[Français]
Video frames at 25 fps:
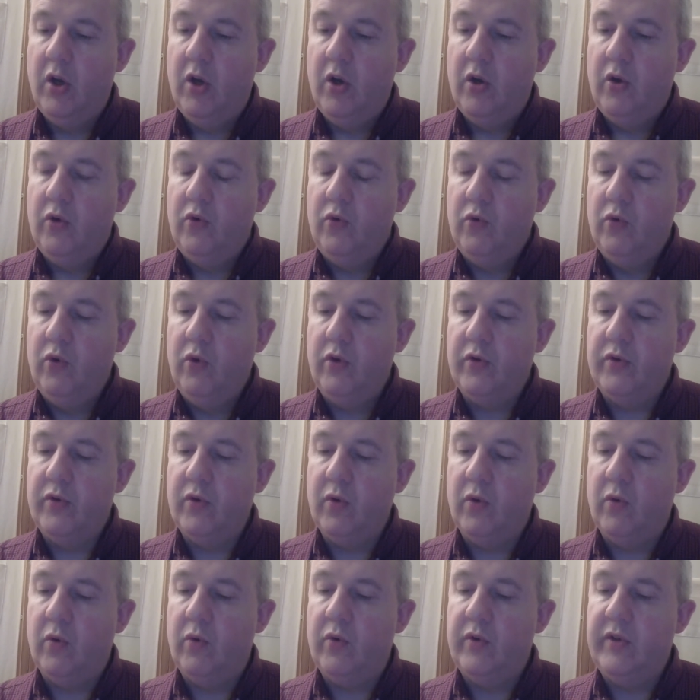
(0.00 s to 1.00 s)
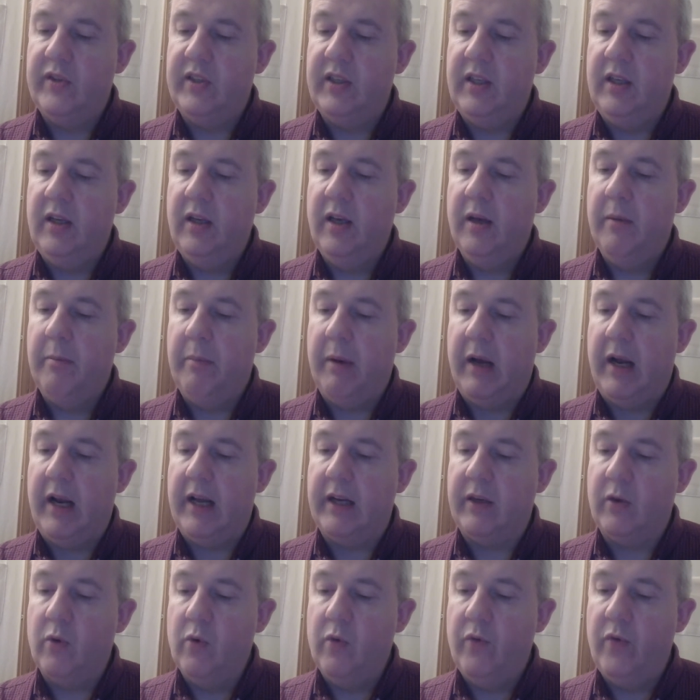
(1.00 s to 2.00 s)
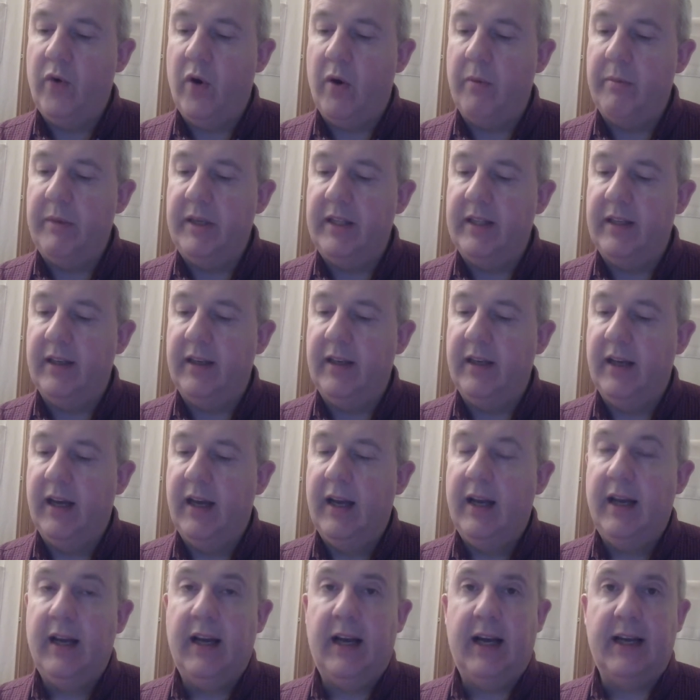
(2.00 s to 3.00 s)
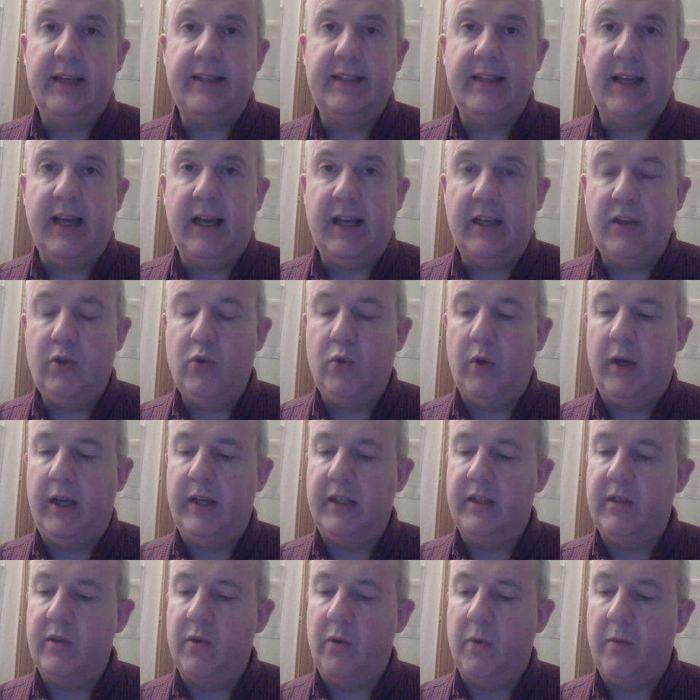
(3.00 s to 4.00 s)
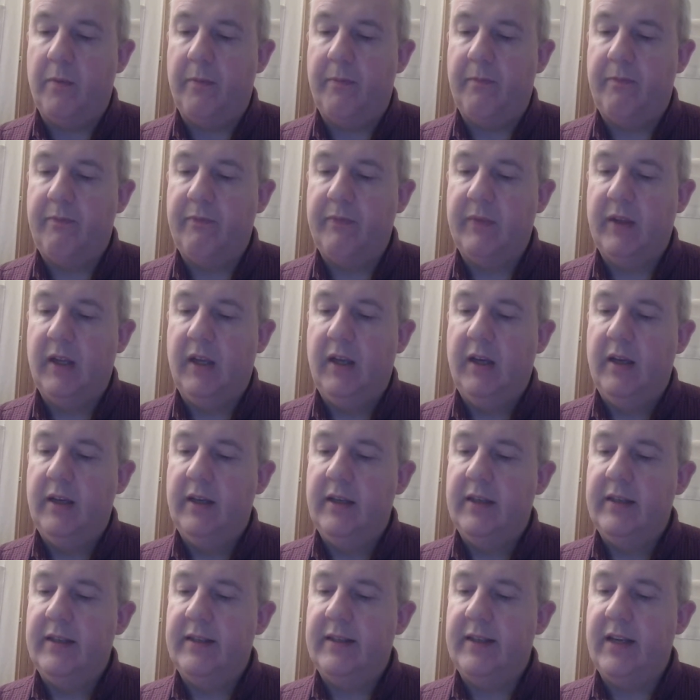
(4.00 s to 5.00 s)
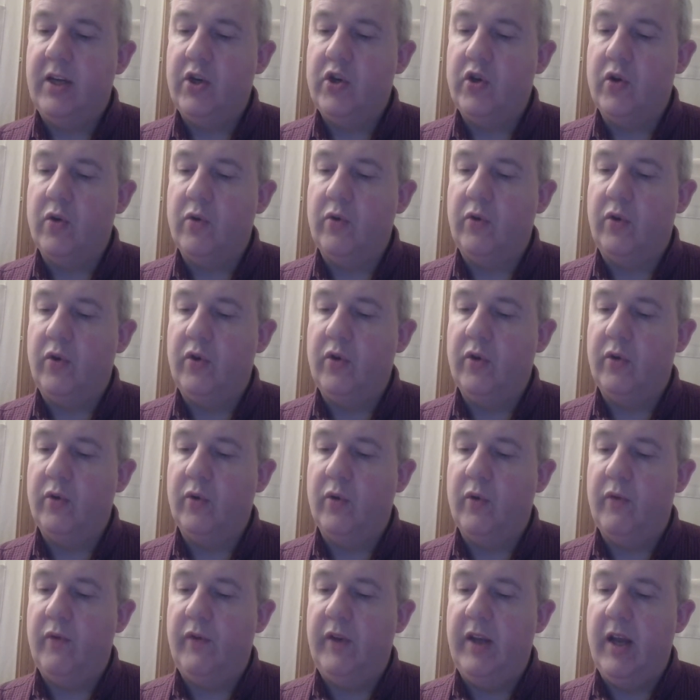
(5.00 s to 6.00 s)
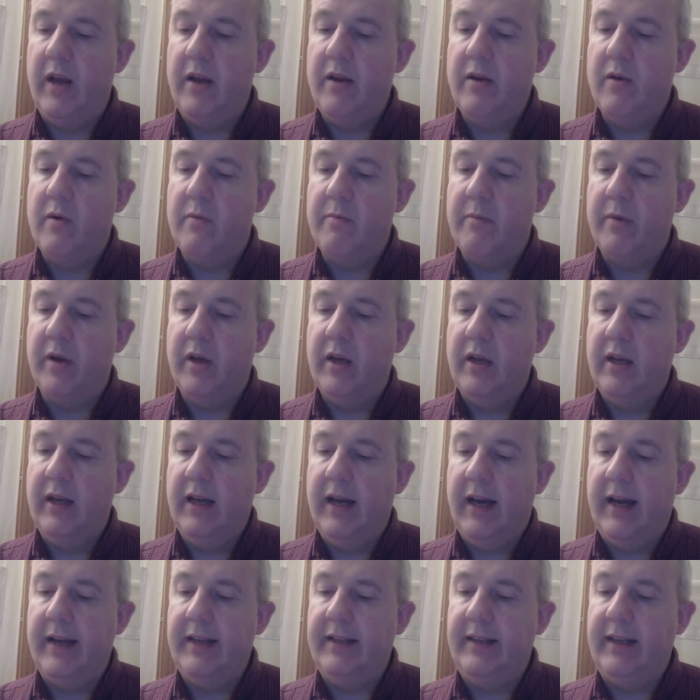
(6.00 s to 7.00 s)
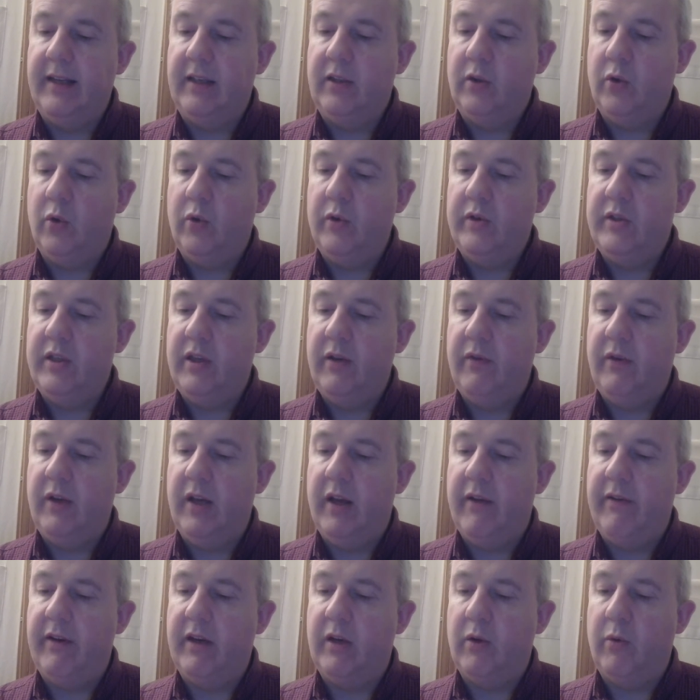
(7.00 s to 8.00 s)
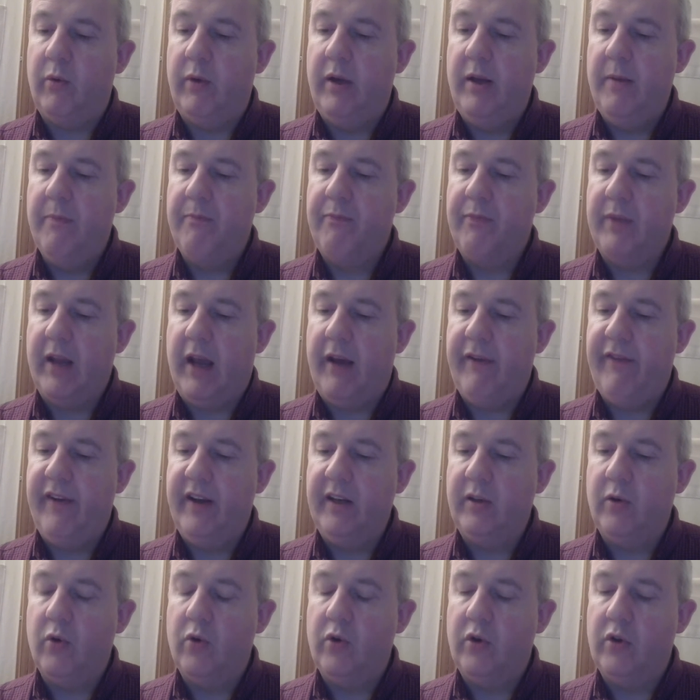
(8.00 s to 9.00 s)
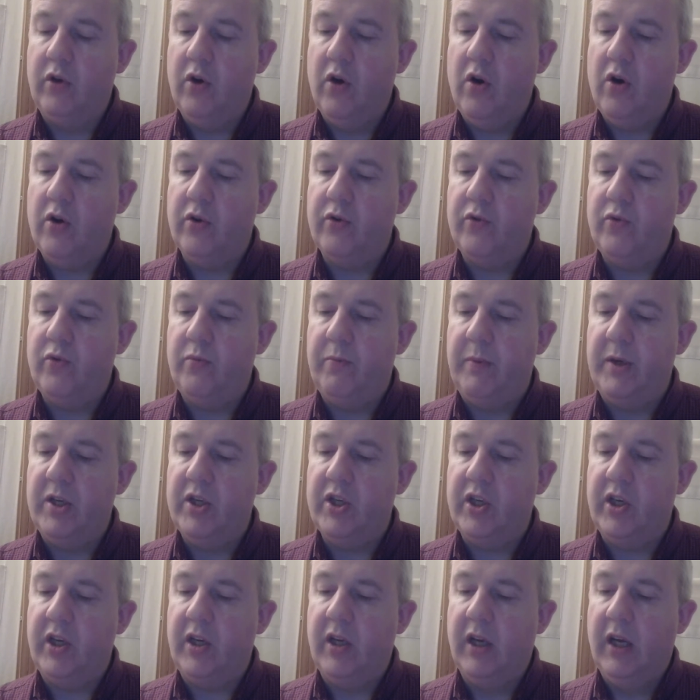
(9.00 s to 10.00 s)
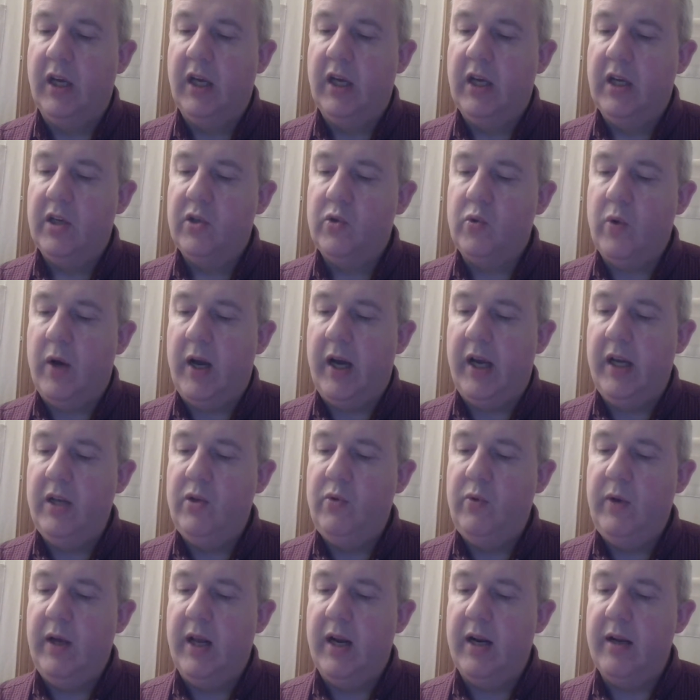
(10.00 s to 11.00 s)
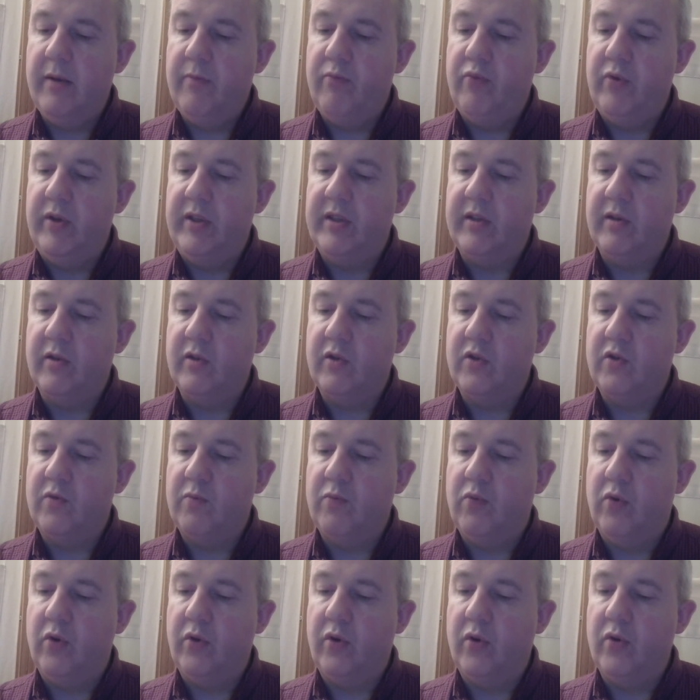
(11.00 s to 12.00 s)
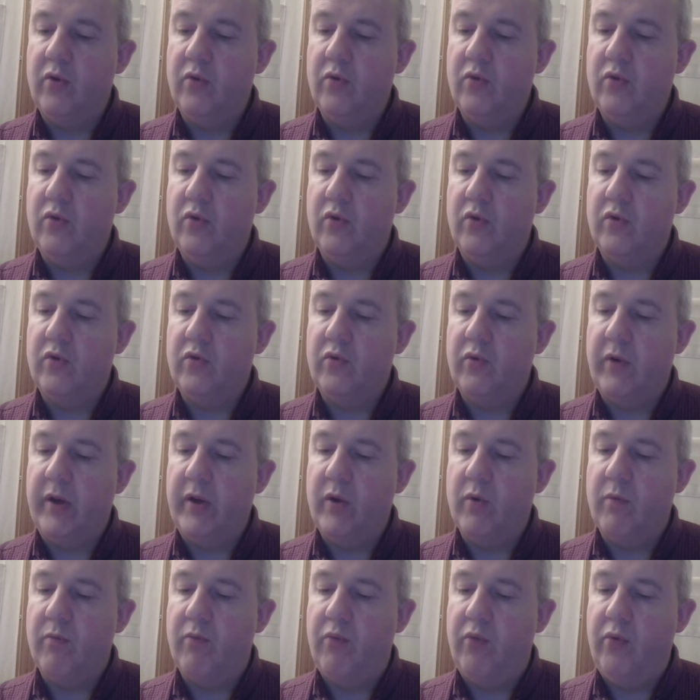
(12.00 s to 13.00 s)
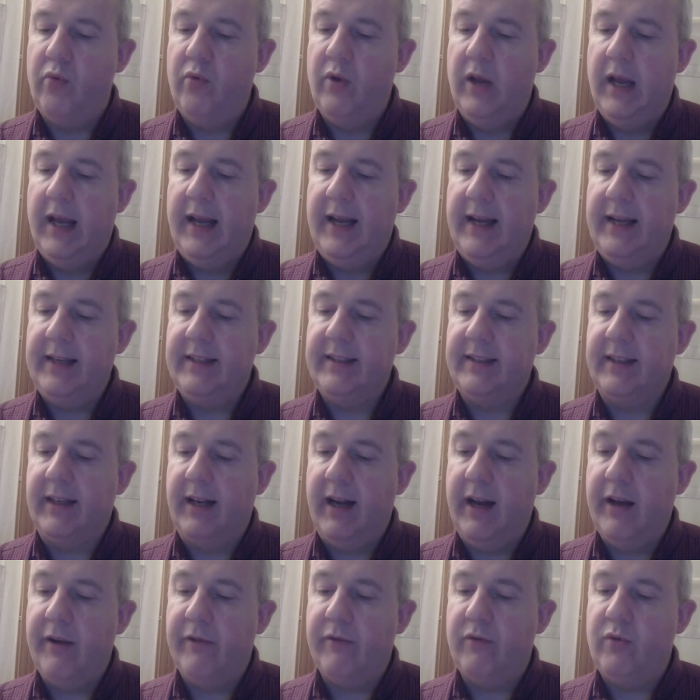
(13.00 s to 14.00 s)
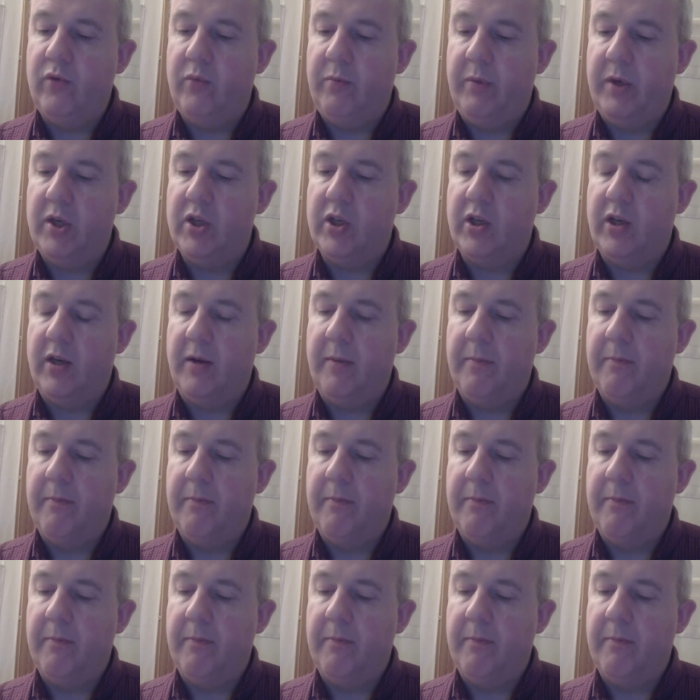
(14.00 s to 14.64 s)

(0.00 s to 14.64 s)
nous le serons aussi par la conformité à sa résurrection, sachant que notre vieil homme a été crucifié avec lui, afin que le corps du péché soit réduit à l'impuissance, pour que nous ne soyons plus esclaves du péché